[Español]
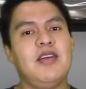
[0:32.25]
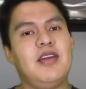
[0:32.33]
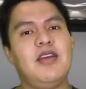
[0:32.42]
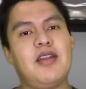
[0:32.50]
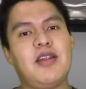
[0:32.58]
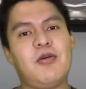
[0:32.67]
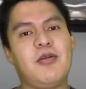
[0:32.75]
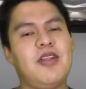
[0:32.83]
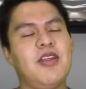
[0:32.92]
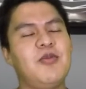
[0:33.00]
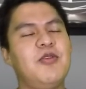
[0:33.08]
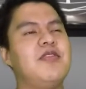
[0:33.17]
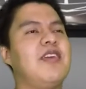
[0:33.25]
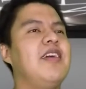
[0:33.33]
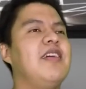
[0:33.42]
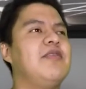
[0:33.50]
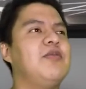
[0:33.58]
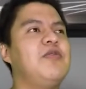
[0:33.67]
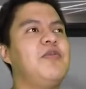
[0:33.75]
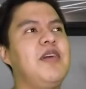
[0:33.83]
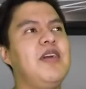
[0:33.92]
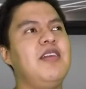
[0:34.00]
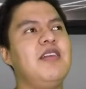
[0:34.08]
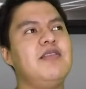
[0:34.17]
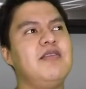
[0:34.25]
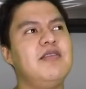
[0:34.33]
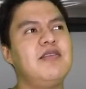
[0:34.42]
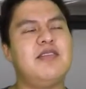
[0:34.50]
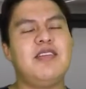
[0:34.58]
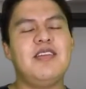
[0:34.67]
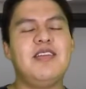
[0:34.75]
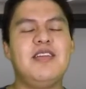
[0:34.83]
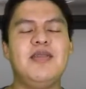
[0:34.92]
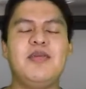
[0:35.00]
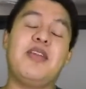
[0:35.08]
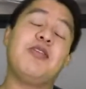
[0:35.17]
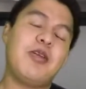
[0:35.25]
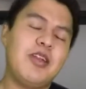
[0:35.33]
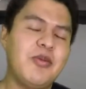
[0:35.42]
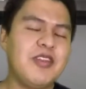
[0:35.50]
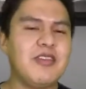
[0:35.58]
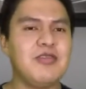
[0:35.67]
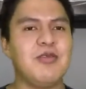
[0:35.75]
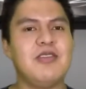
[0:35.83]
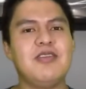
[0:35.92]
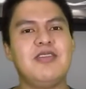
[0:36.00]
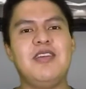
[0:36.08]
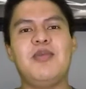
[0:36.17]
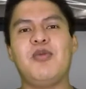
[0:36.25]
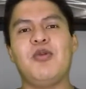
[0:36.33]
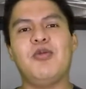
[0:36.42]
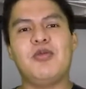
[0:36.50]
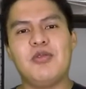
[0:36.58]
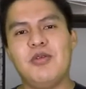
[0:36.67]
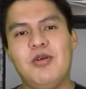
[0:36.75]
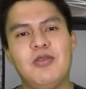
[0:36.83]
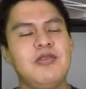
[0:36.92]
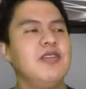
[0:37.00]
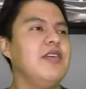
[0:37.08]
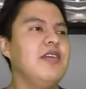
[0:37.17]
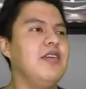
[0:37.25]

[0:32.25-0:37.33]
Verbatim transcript: y recordaremos que hacemos pequeñas este, retroalimentaciones de productos,